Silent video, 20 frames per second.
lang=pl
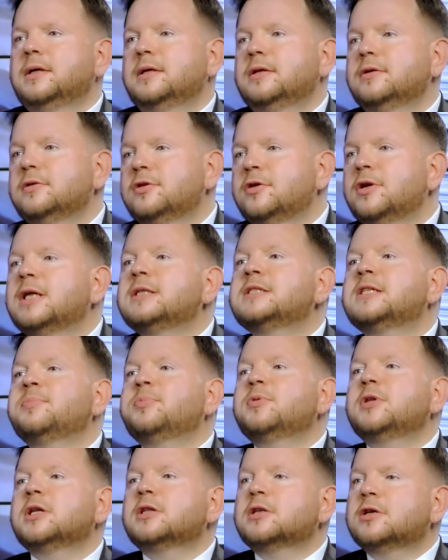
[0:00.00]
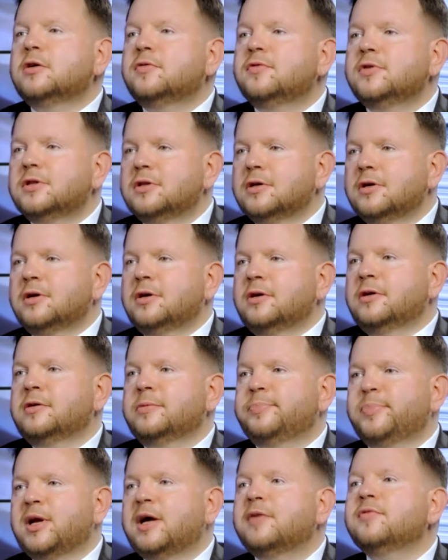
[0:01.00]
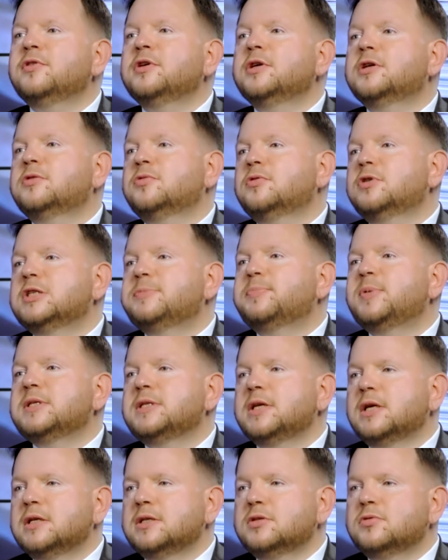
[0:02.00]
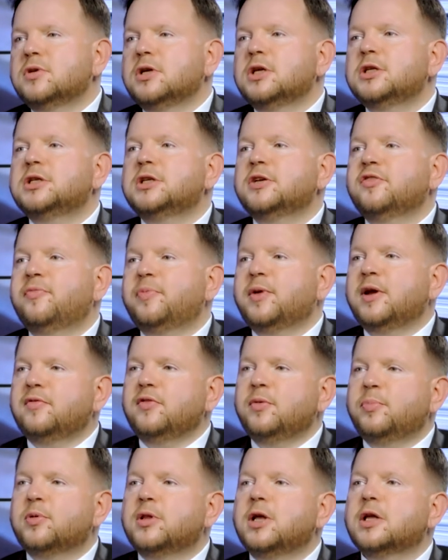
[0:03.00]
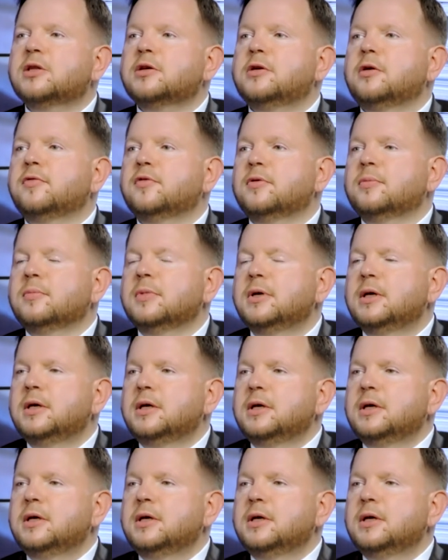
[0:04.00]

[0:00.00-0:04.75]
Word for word: No, doradca podatkowy to prawnik, który specjalizuje się w prawie podatkowym.